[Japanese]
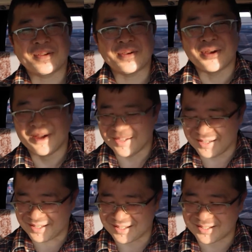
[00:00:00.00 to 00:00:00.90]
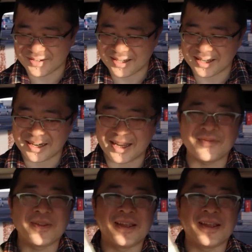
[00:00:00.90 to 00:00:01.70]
というその辺から、